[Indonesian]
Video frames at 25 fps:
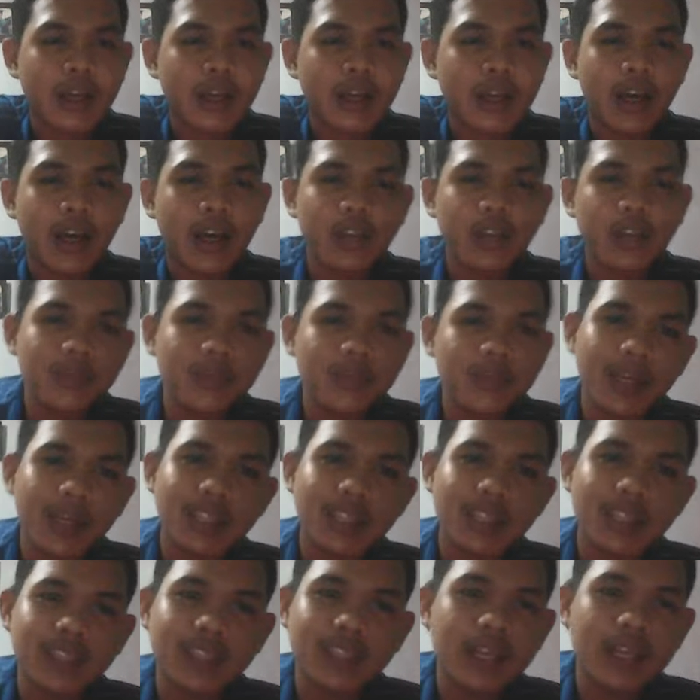harus
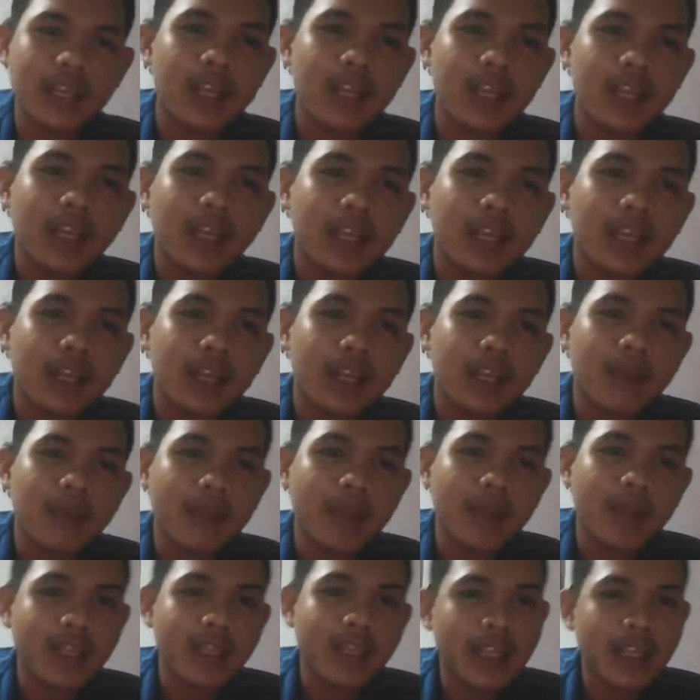menginstal
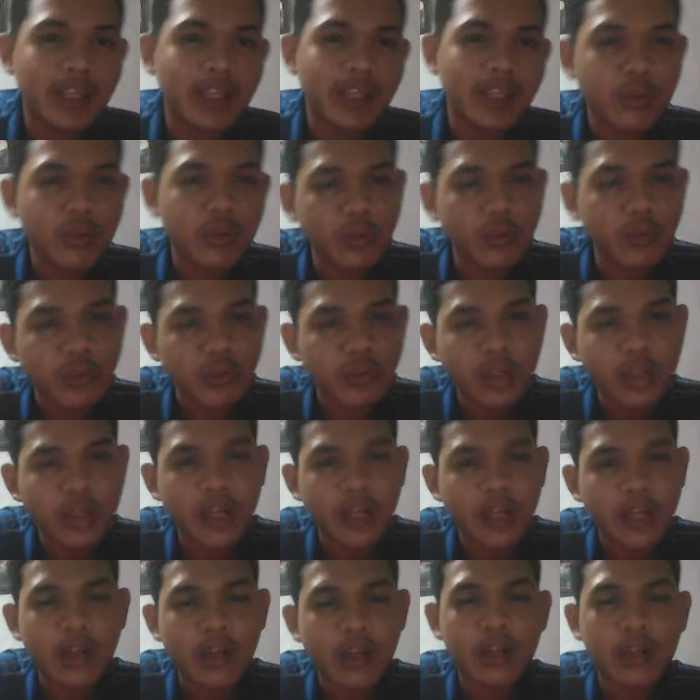Mendeley-nya dulu.
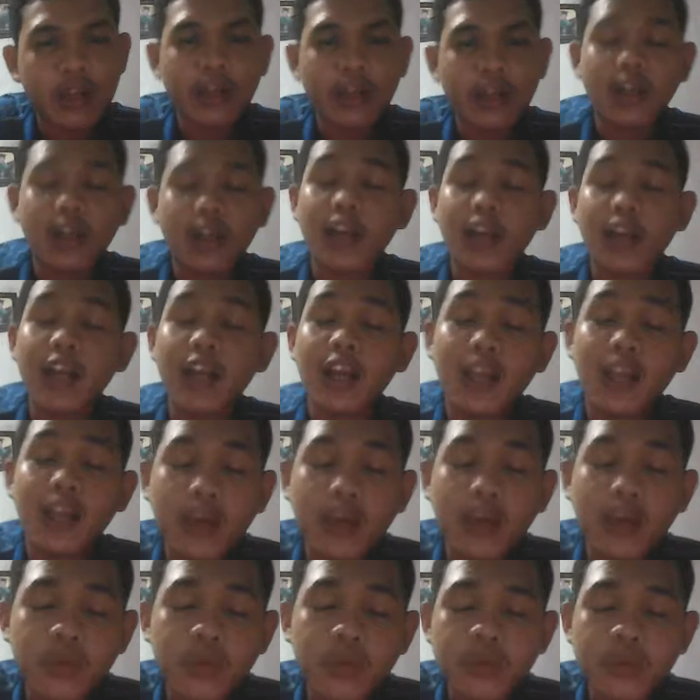
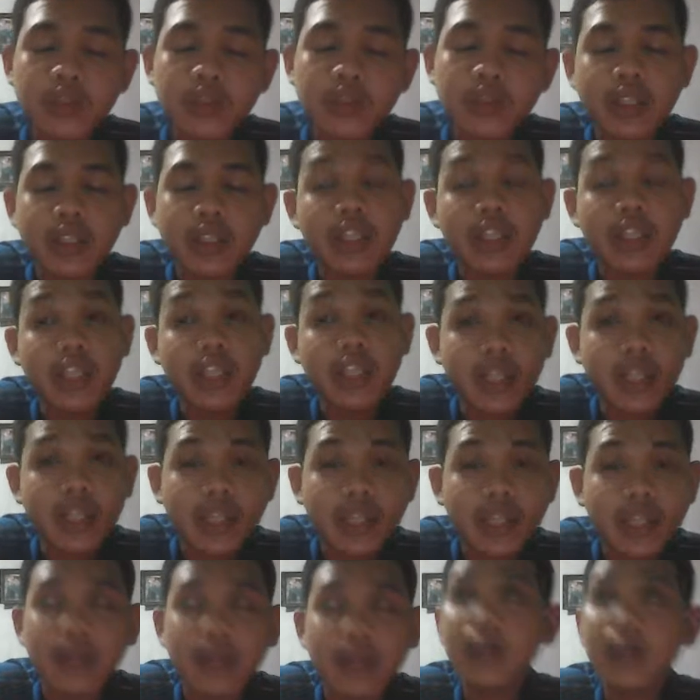Kalau
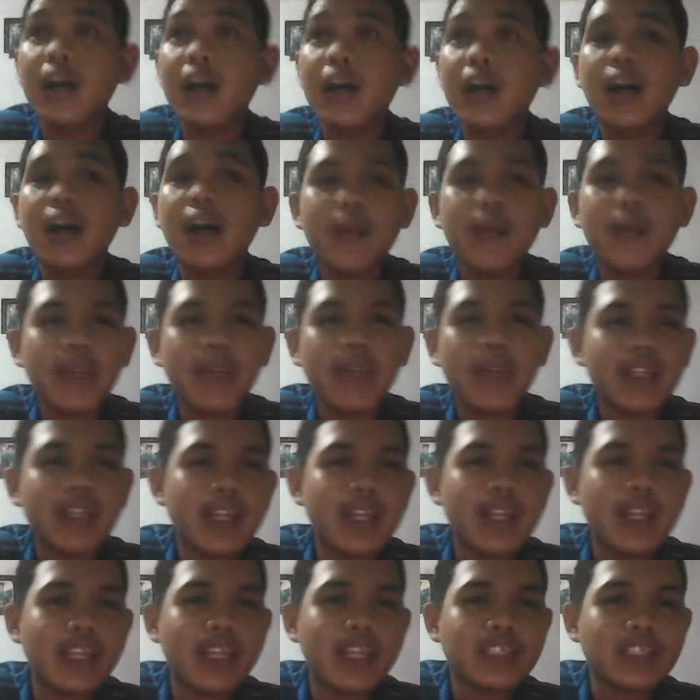di
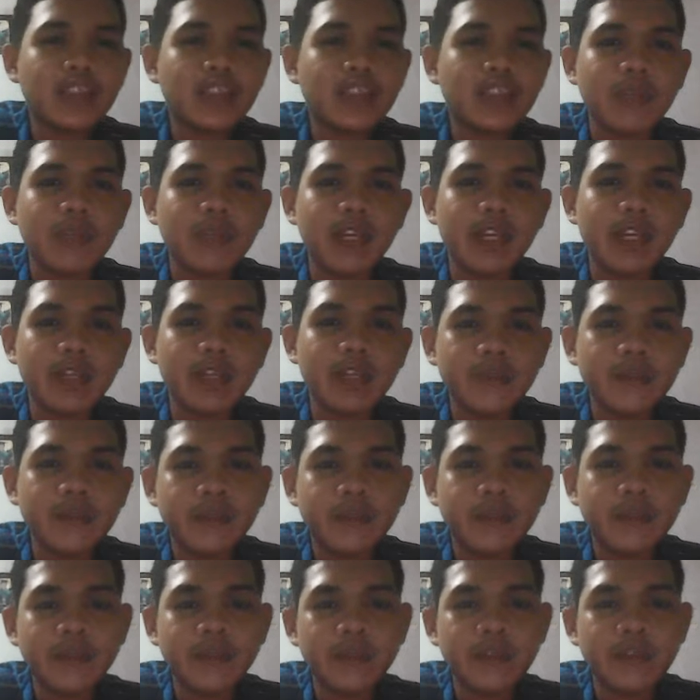Mendeley desktopnya
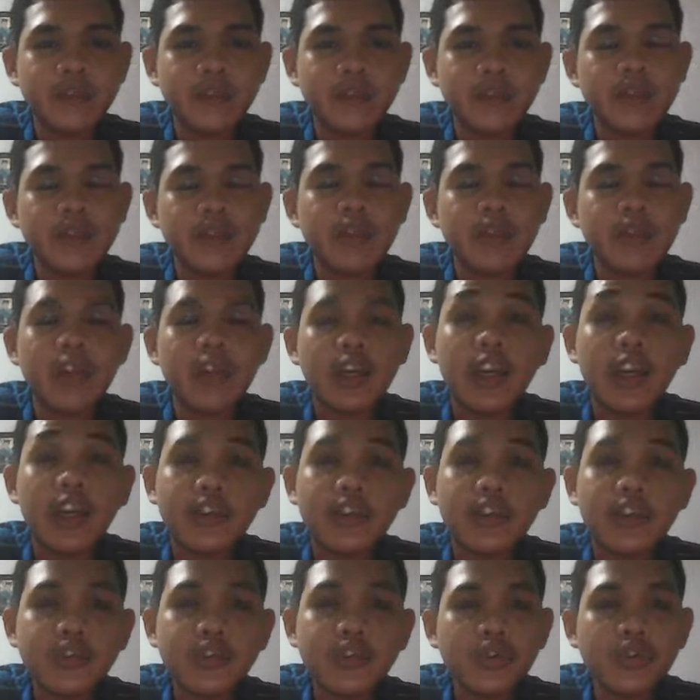
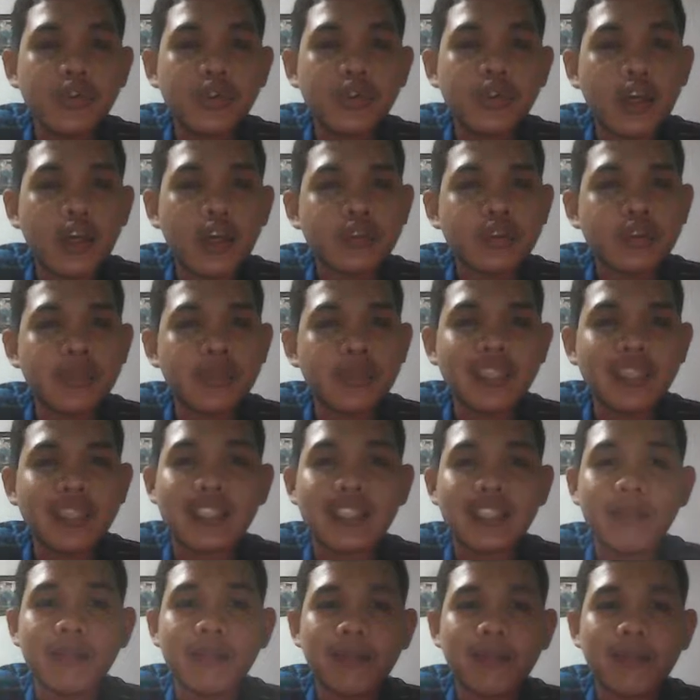itu harus
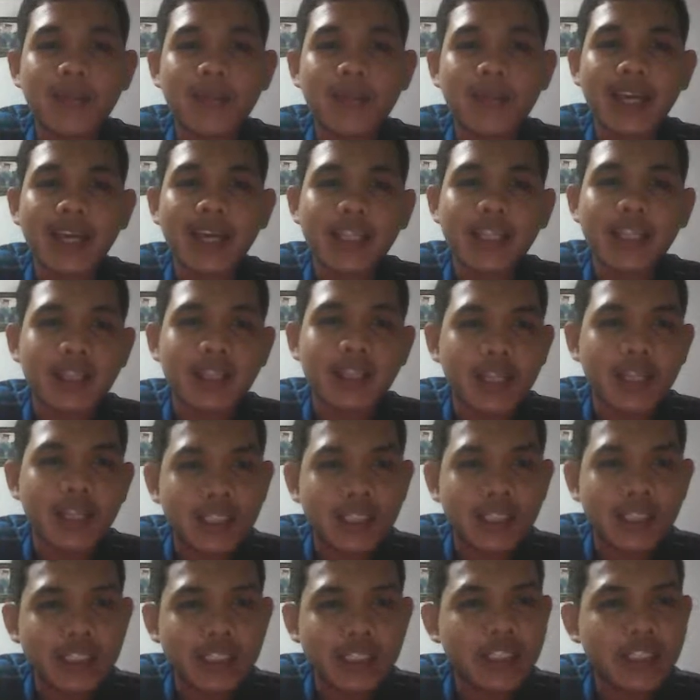menginstal plugin. Nah,
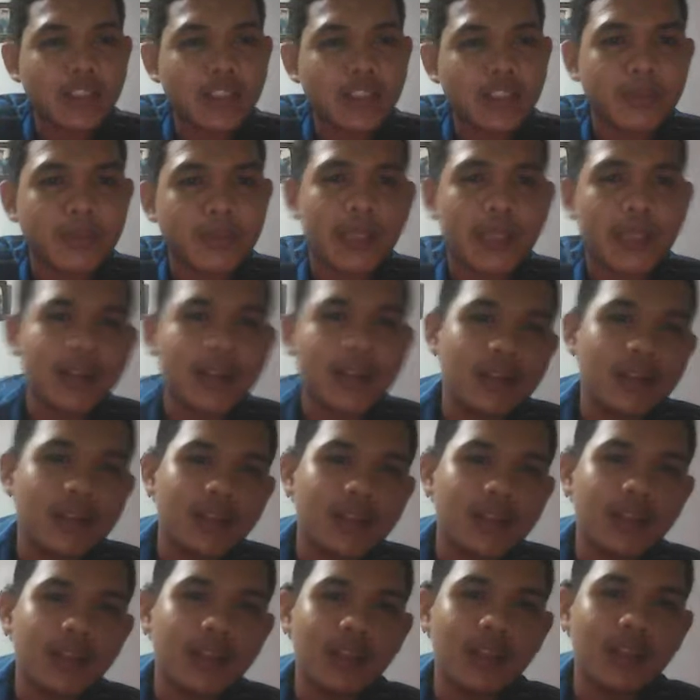di sini cuman
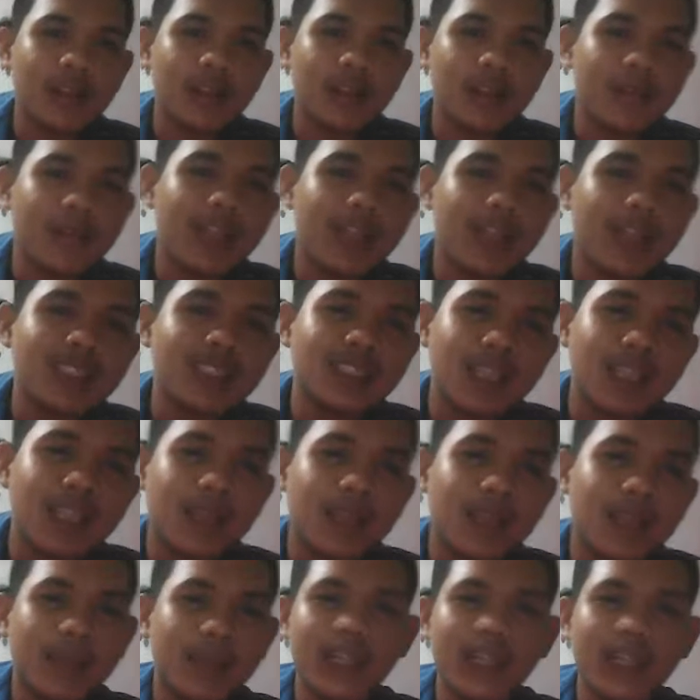
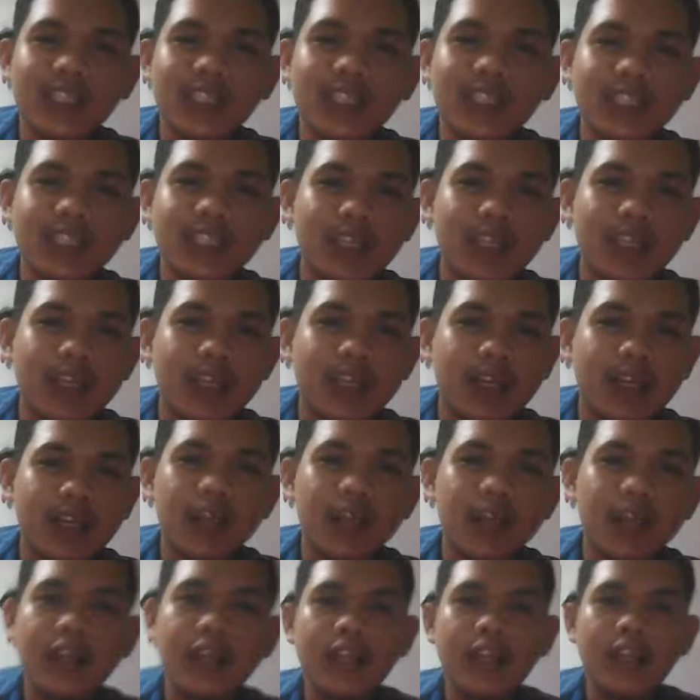menginstal Mendeley set
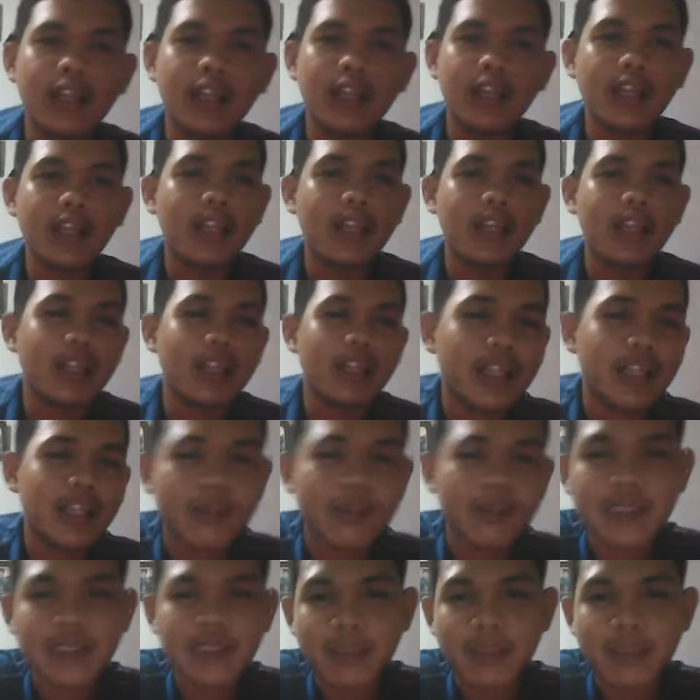aja karena ini lebih